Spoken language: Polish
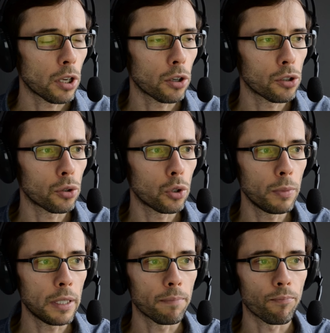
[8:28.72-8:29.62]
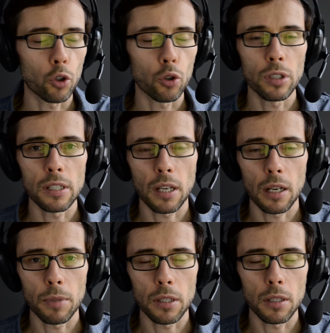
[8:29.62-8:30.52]
jeżeli chodzi o szumy, to
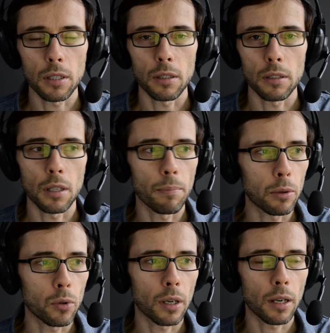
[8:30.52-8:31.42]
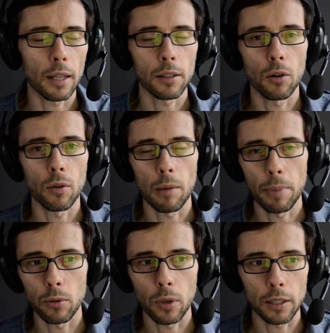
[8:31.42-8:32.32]
różnica między niepełną klatką a
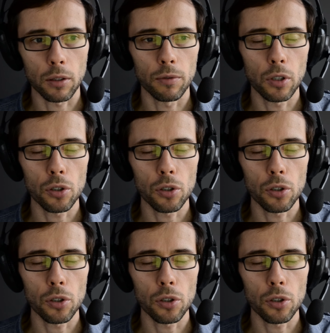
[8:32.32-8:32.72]
pełną klatką